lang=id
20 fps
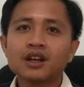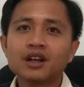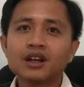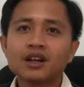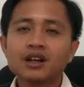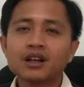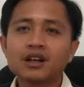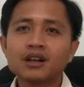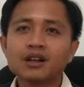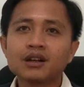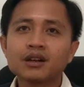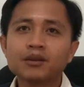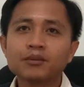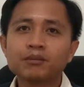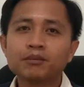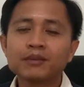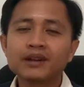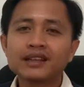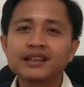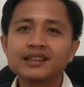uh,
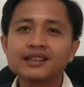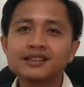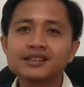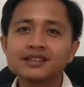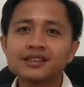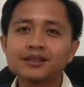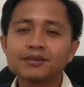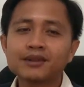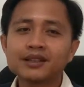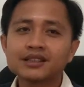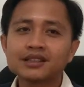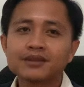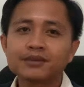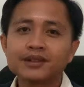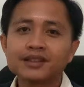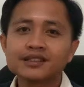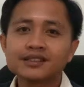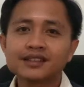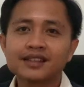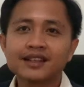mengisi
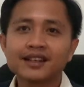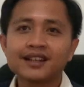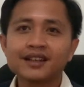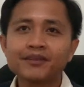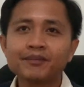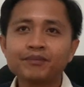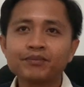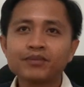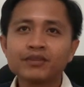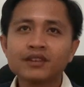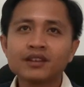masa-masa